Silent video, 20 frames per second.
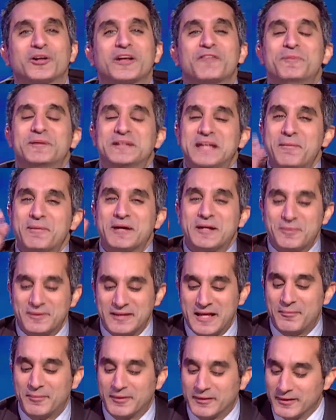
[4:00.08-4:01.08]
أخرى في برنامج
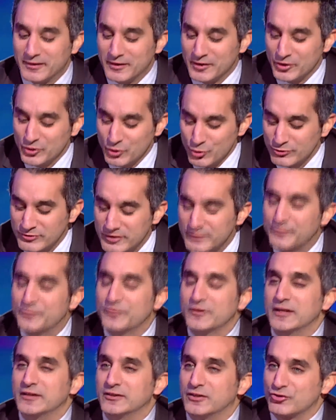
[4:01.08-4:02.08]
البرنامج يوسف
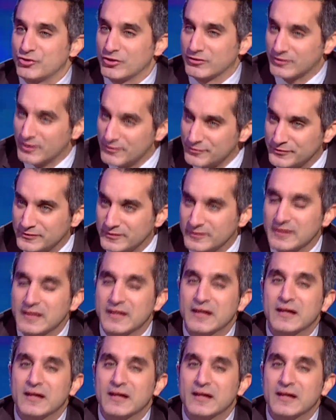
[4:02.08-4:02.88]
أنت شرفت